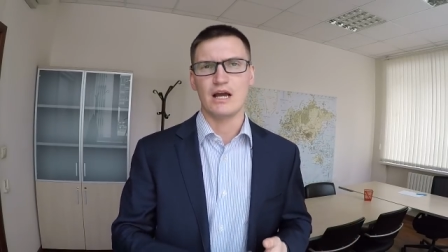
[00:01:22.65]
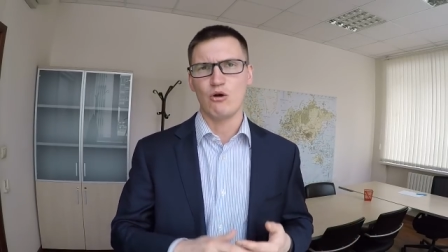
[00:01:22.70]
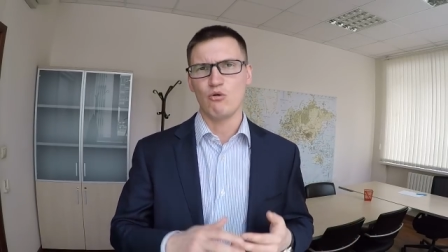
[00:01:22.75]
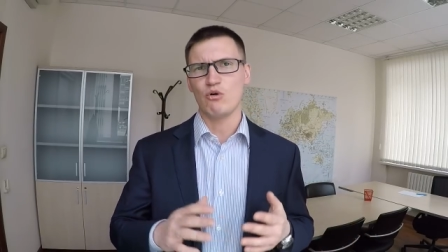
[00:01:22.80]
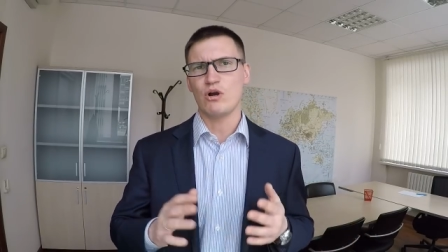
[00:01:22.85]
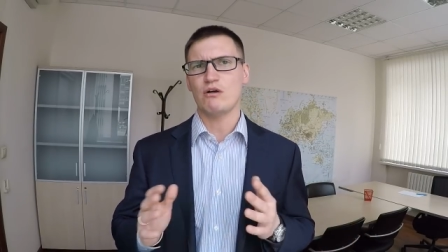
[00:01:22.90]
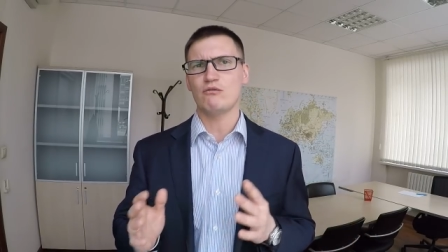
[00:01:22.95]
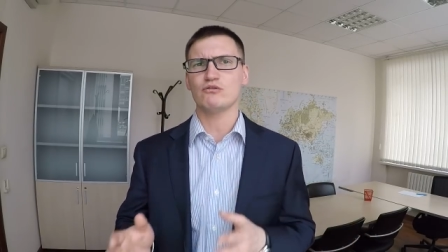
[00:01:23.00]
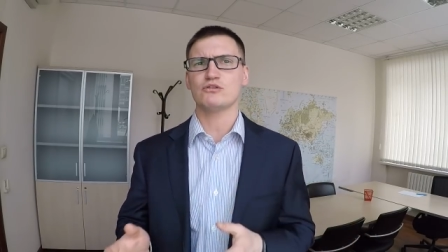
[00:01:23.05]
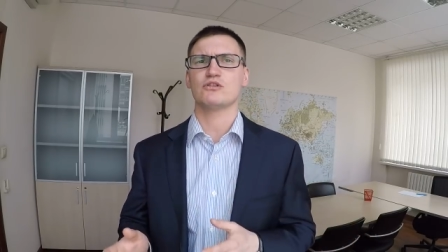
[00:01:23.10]
А у
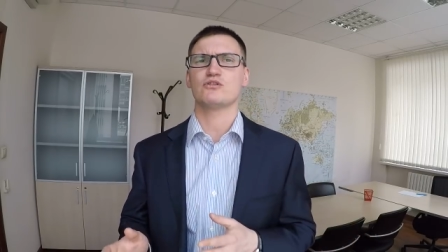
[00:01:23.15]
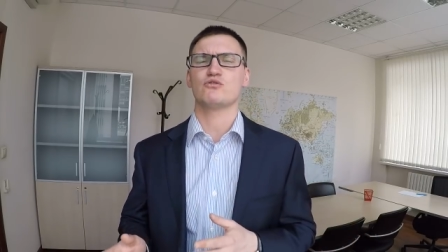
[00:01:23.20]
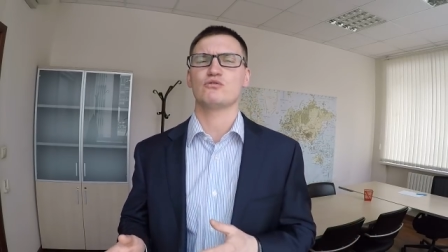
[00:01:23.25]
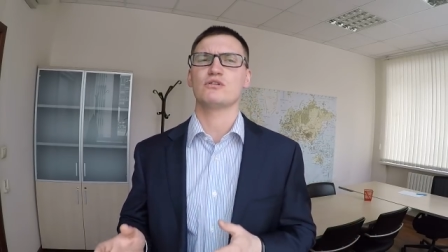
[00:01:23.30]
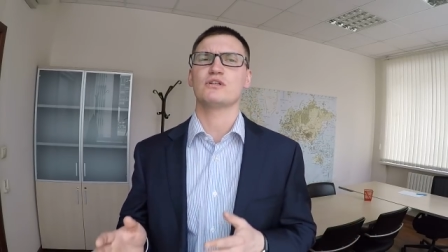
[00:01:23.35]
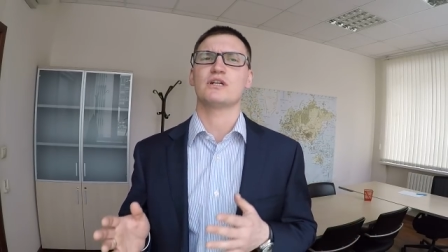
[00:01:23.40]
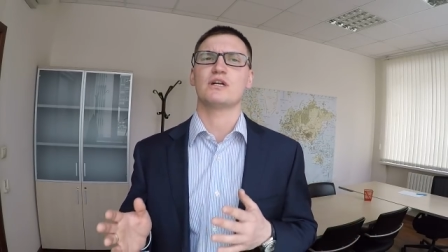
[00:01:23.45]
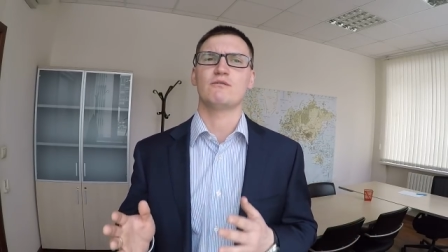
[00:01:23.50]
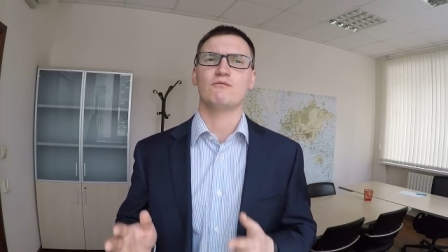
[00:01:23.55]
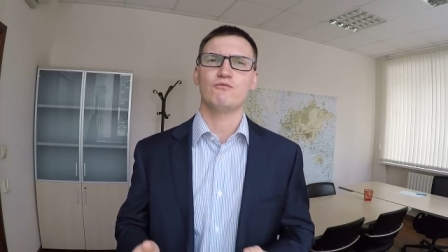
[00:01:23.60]
кого-то
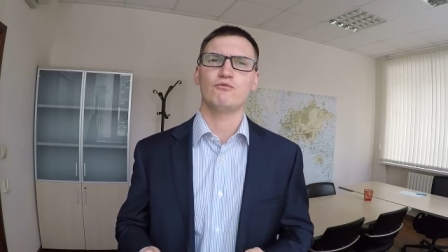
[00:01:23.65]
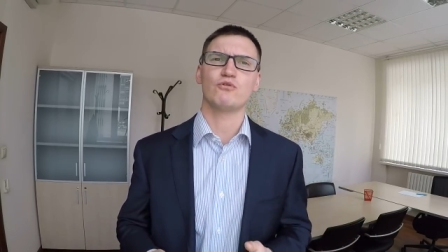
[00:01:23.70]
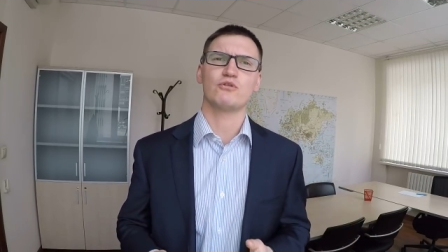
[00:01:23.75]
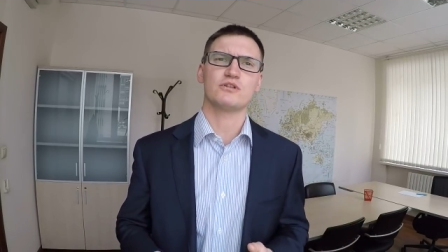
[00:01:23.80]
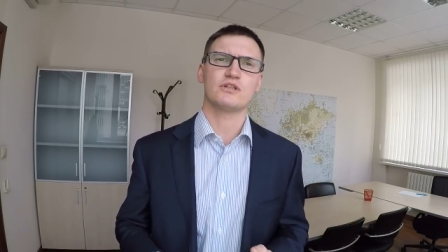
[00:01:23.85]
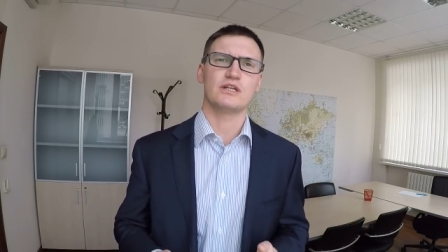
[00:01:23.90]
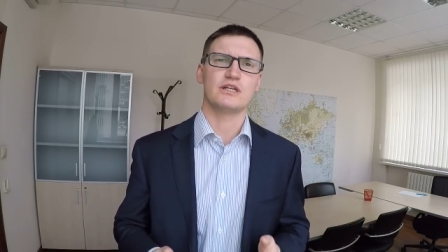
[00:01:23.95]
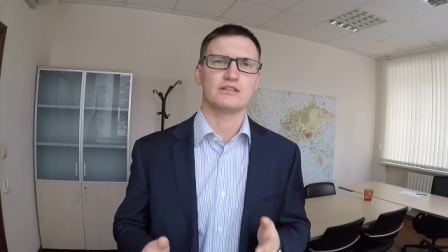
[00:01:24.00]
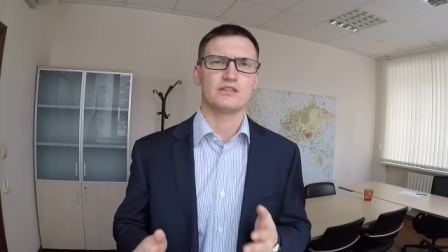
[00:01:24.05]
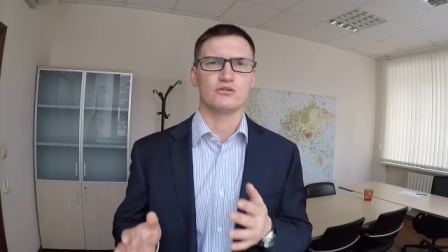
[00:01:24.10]
зона
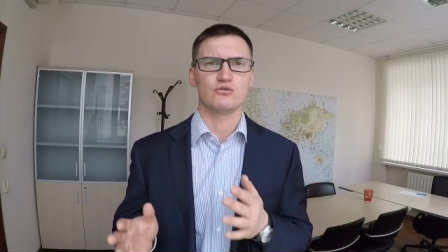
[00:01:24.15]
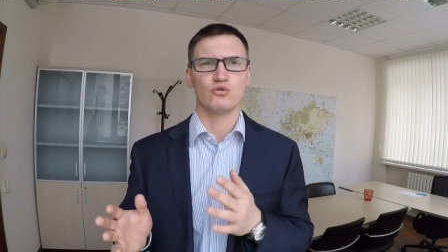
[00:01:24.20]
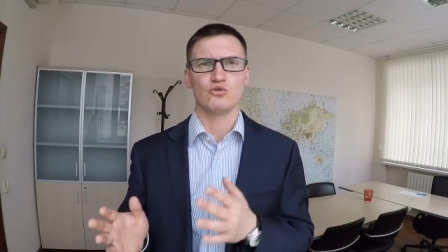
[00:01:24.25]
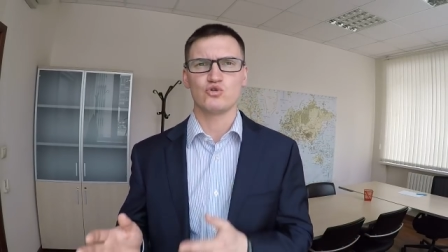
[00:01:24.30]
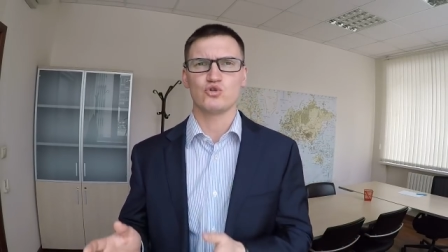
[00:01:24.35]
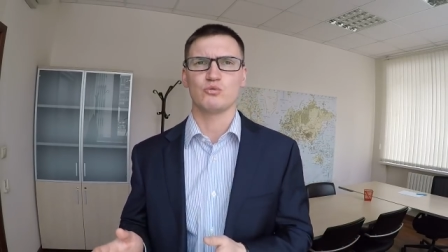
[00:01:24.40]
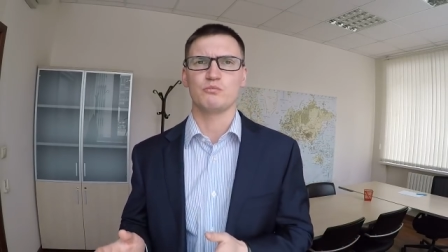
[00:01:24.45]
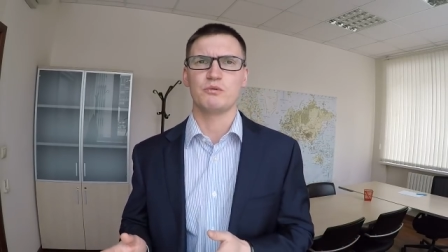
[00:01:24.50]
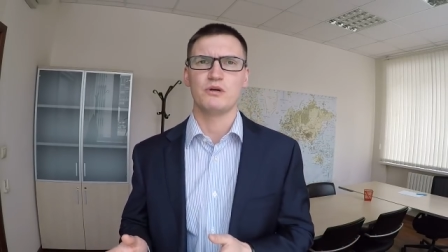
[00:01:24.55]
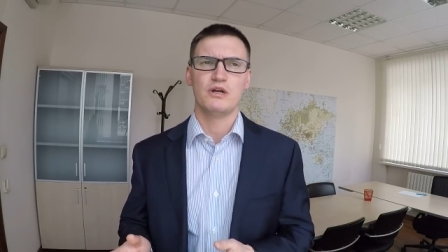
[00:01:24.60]
комфорта это
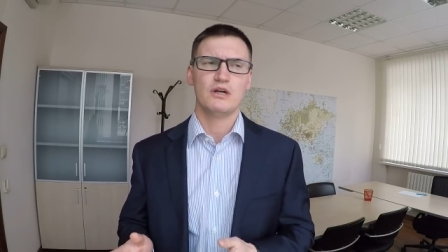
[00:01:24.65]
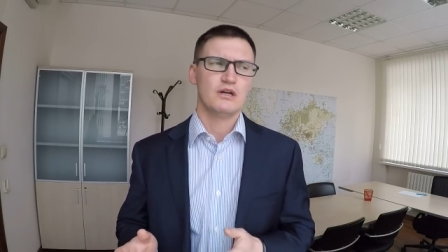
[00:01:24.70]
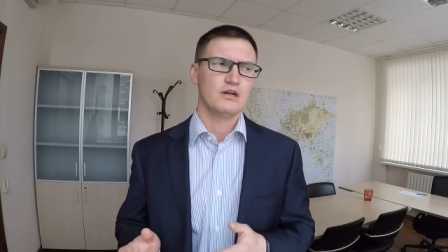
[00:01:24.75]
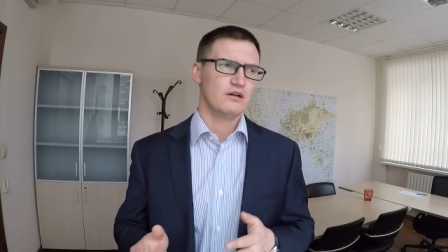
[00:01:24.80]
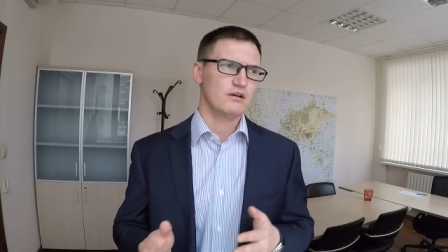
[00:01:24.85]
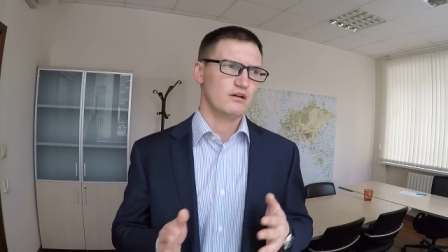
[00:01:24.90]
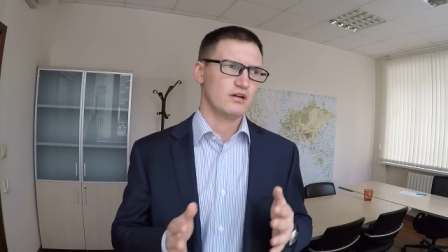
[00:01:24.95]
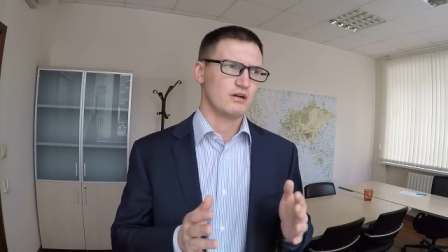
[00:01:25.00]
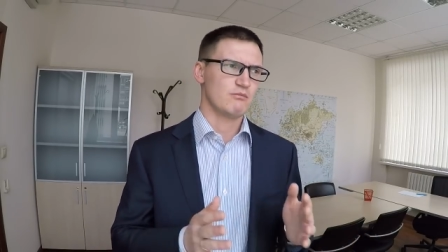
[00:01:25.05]
доступ э,